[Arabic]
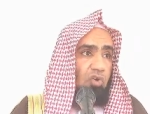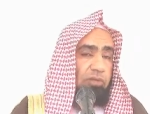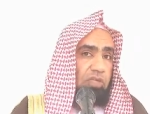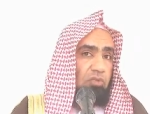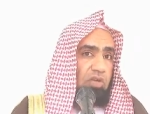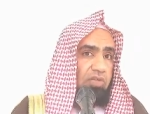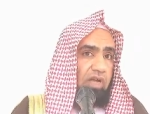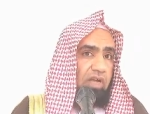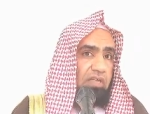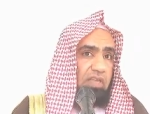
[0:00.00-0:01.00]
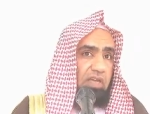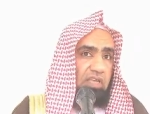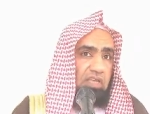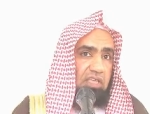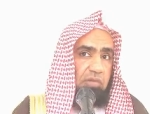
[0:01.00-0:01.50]
رحبت وضاقت
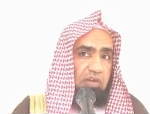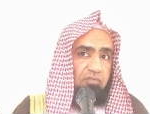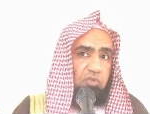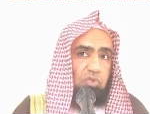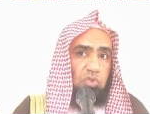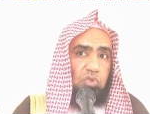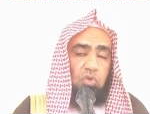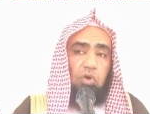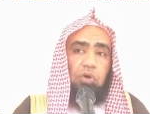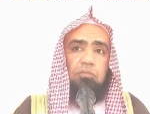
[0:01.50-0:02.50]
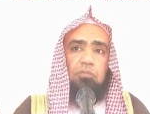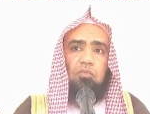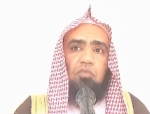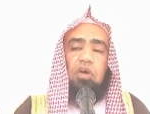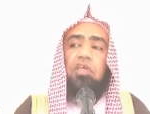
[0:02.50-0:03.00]
عليهم أنفسهم